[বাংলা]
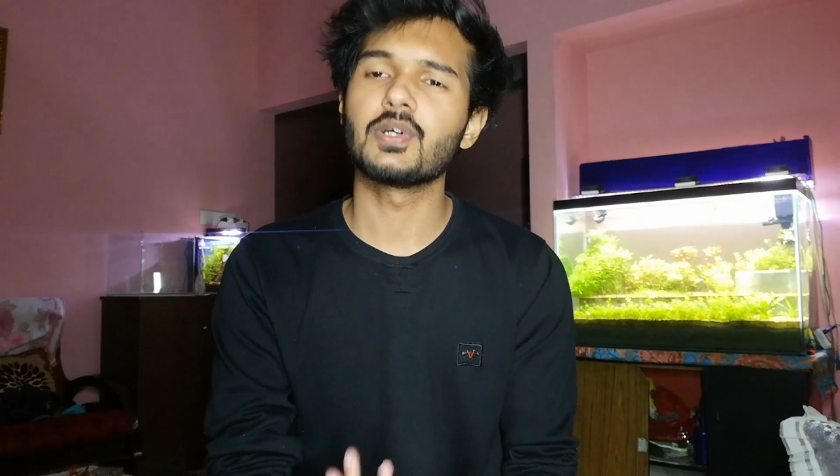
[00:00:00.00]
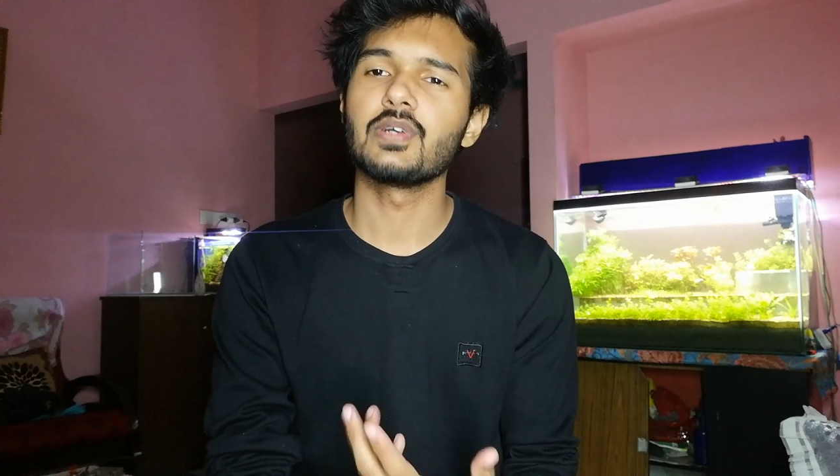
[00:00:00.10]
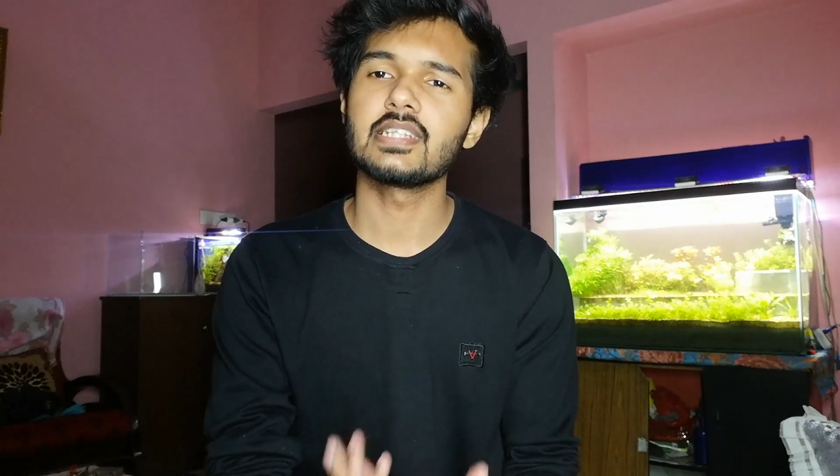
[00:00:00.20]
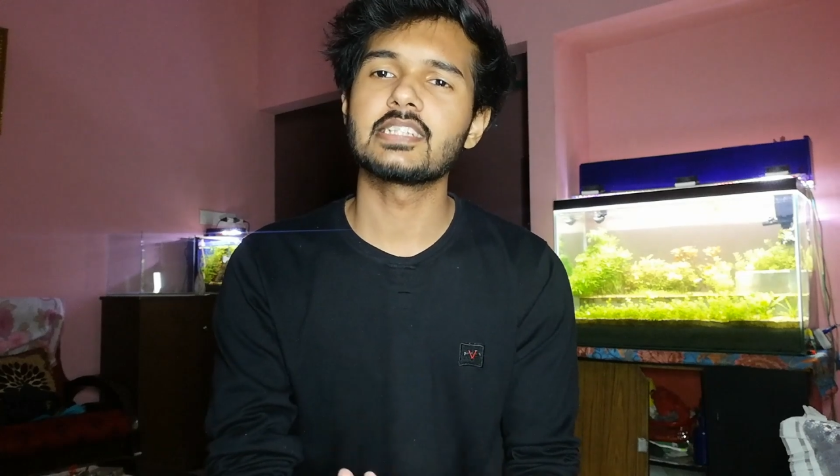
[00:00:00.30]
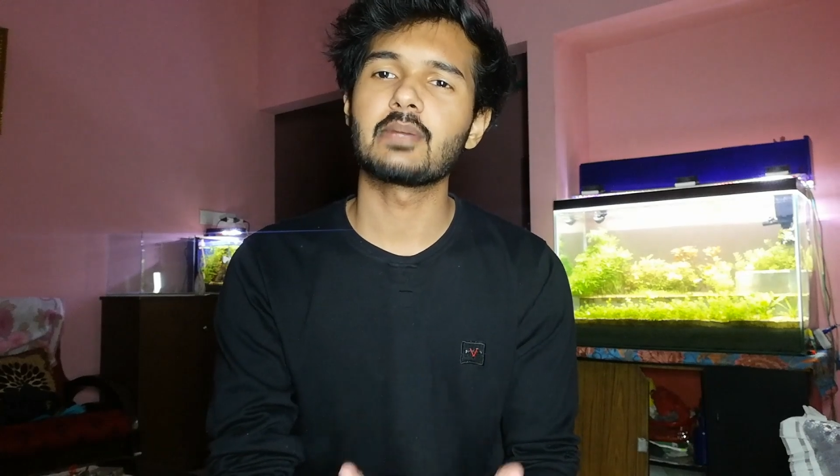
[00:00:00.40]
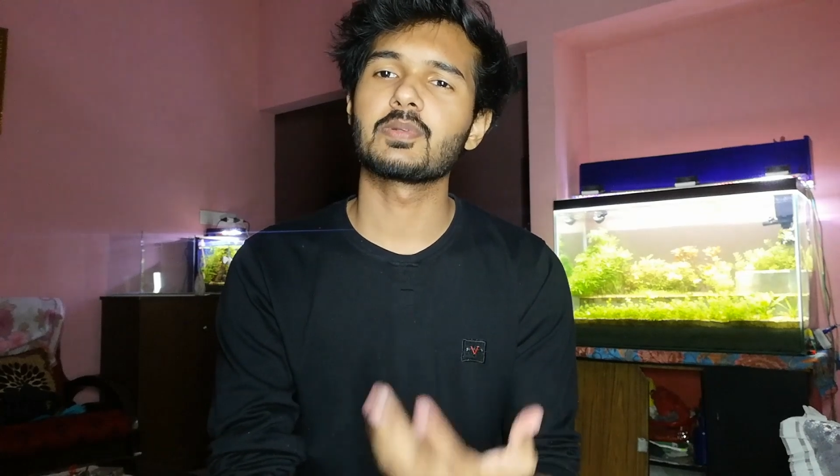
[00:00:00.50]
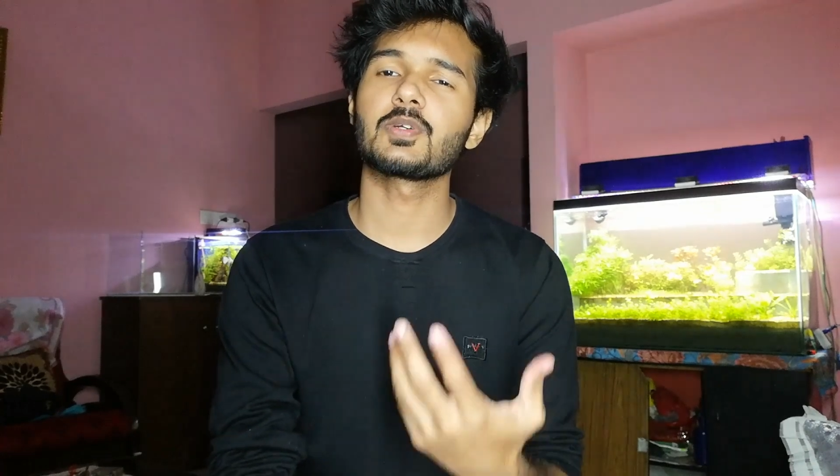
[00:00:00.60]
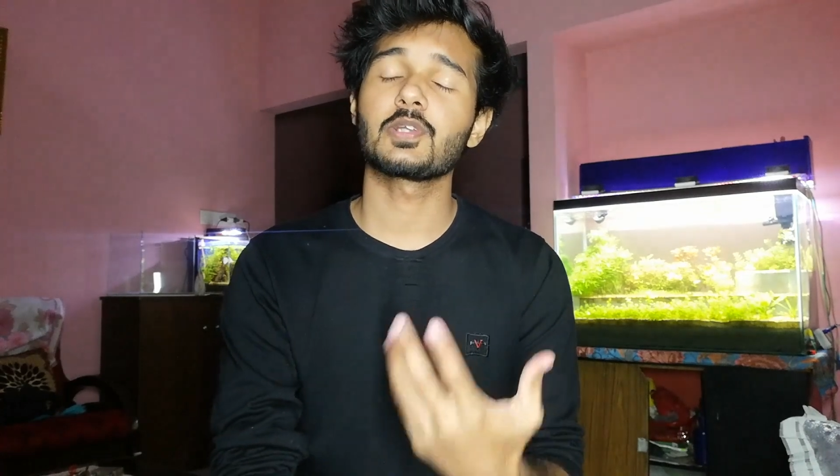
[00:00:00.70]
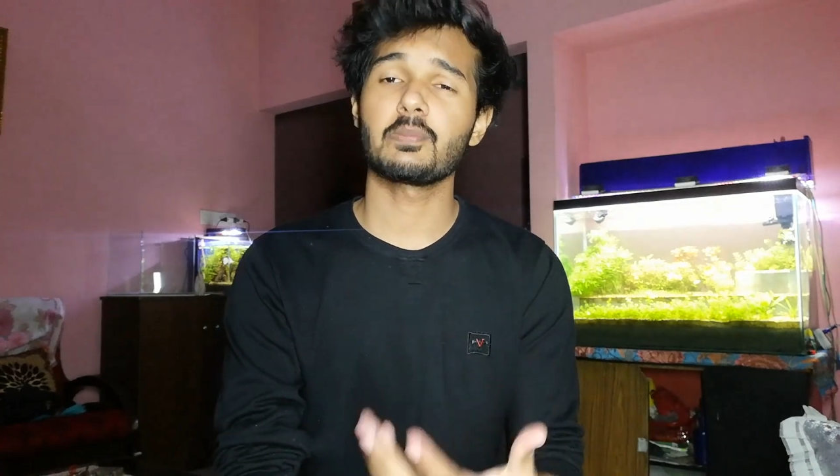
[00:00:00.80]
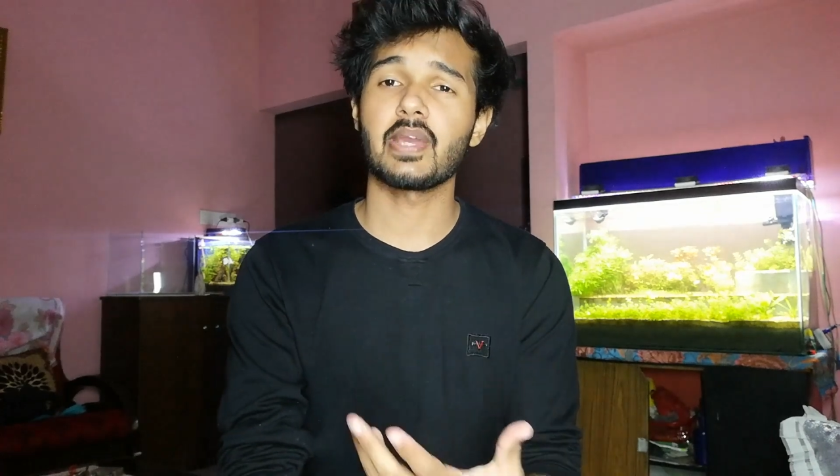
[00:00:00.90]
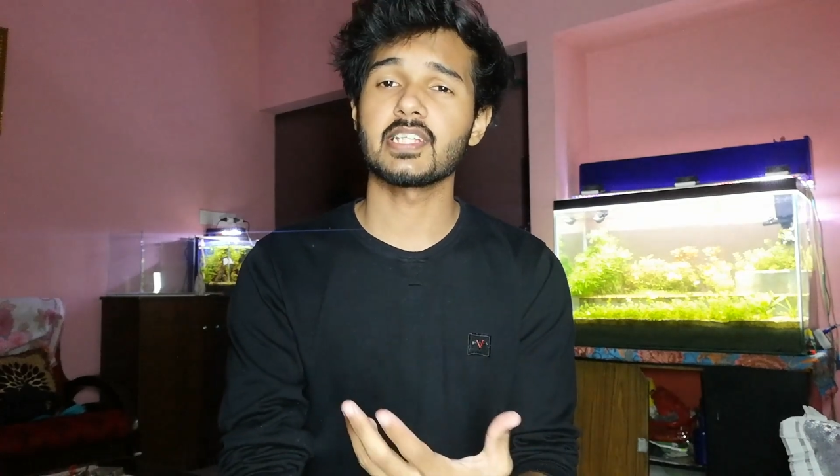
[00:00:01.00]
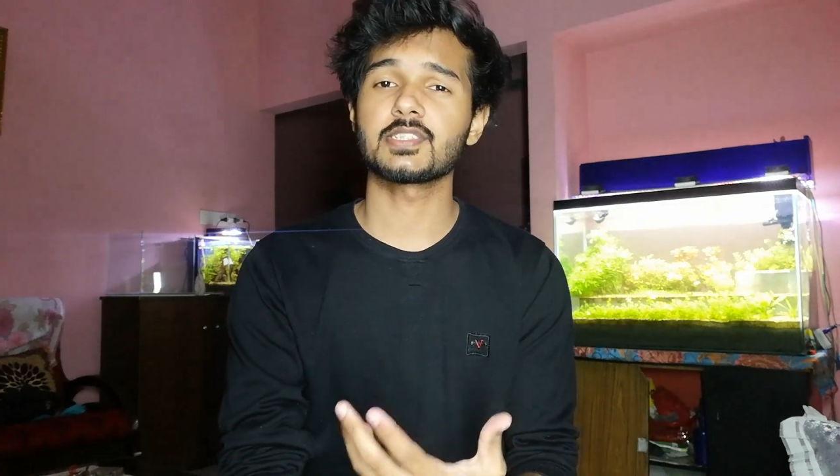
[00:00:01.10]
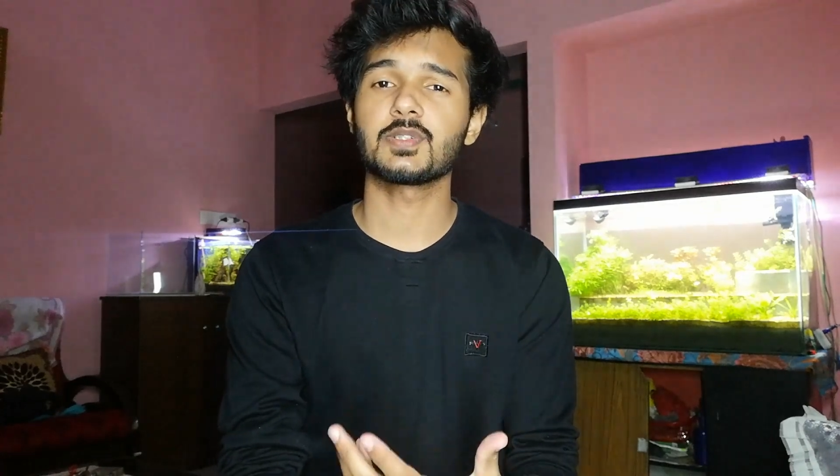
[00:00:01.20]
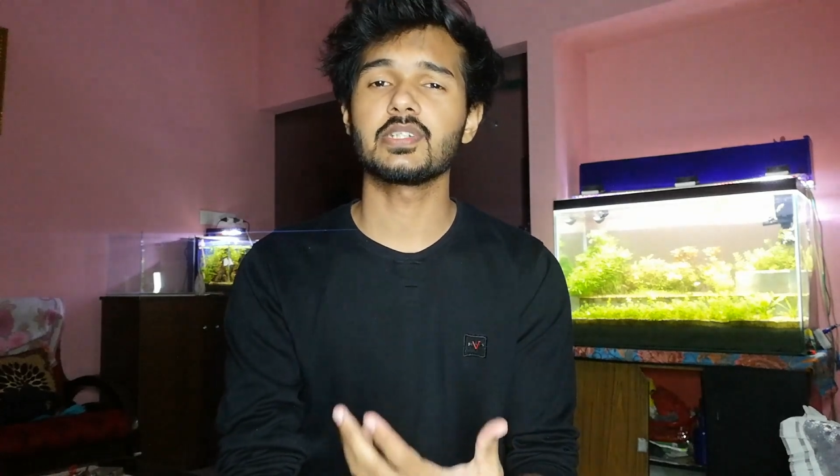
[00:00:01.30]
হয়ে যায় মানে ওইগুলো ম্যানেজ